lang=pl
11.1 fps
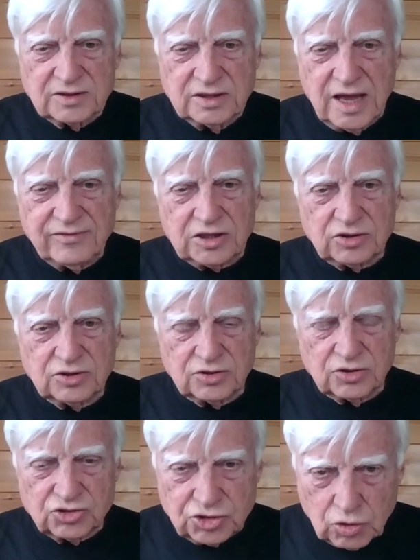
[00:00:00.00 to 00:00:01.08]

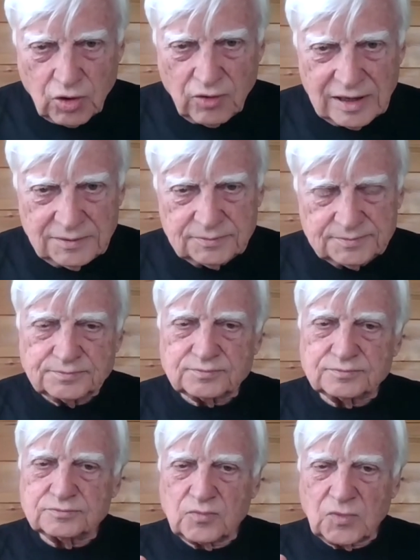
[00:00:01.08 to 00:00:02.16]
matki
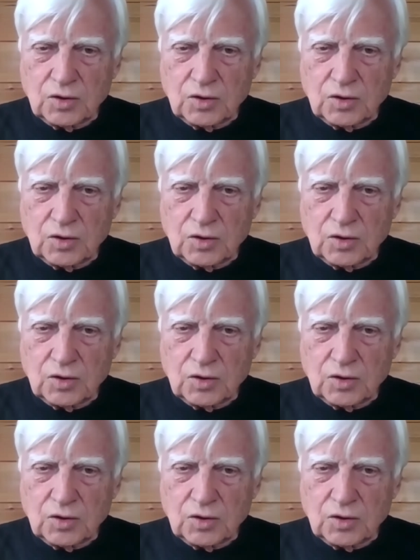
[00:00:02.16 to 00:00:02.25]
Jugowiciów